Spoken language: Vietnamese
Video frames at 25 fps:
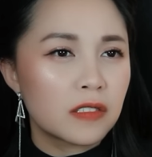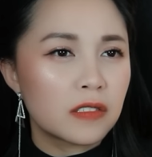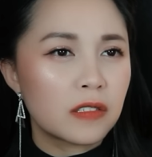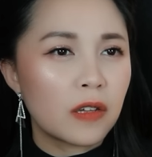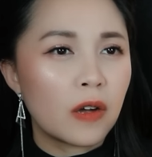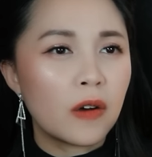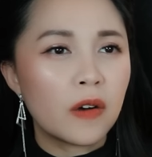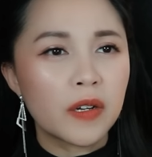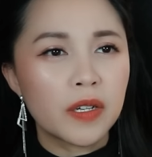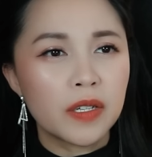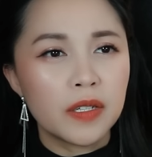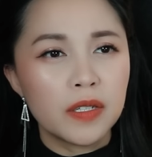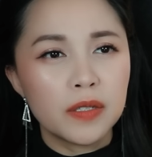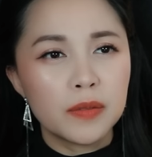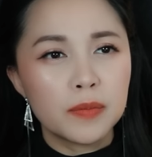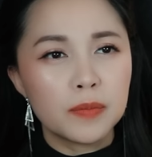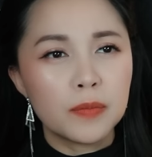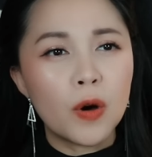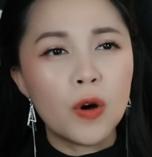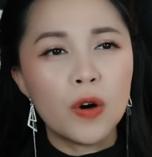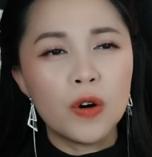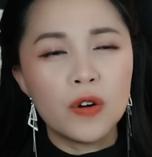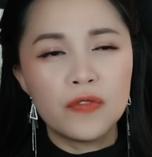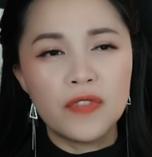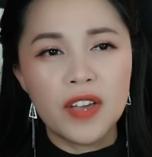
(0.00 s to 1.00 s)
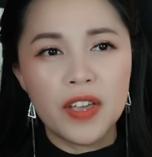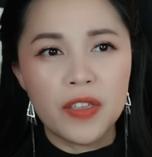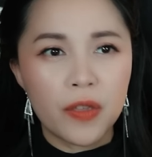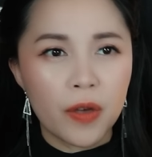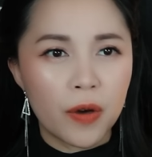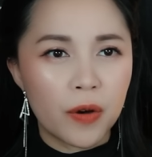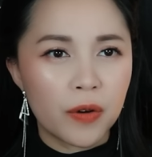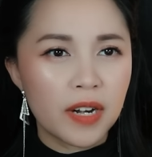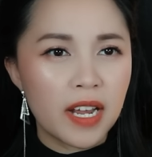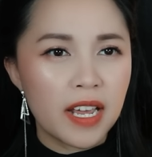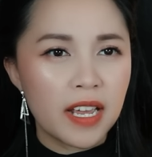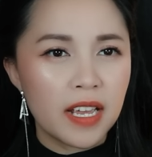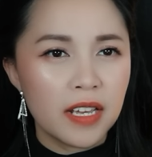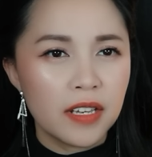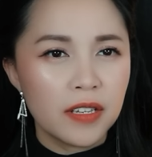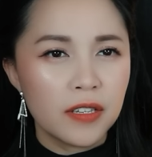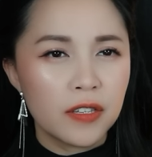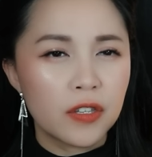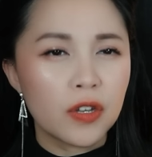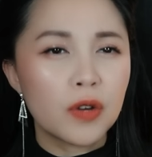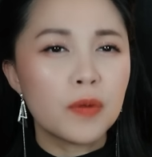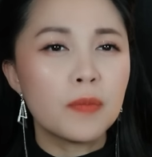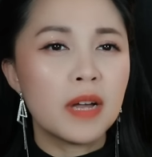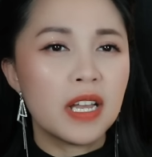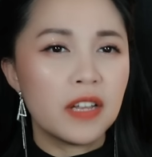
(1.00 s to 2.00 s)
Thôi, bồ về chỗ đi,
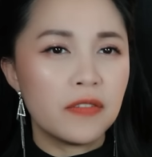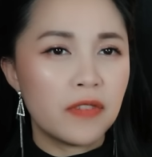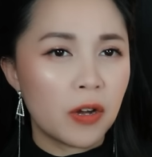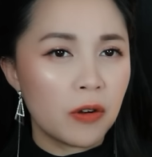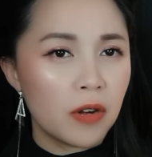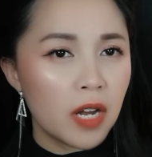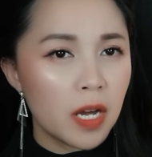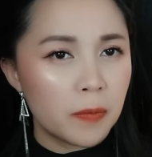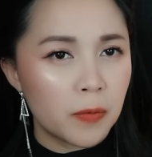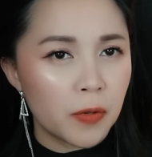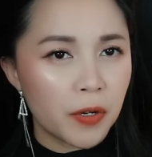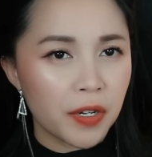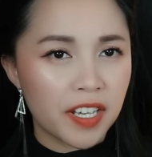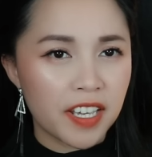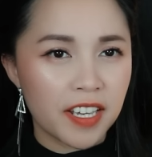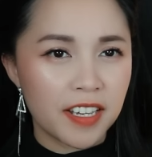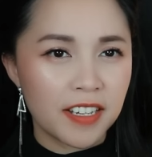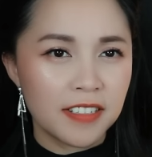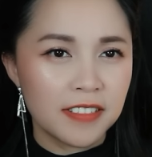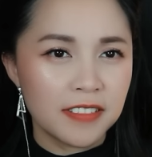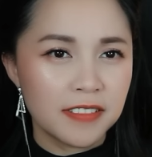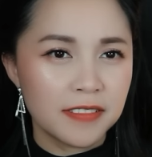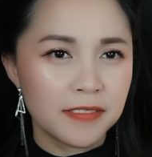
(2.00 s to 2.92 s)
chuẩn bị vào lớp rồi kìa.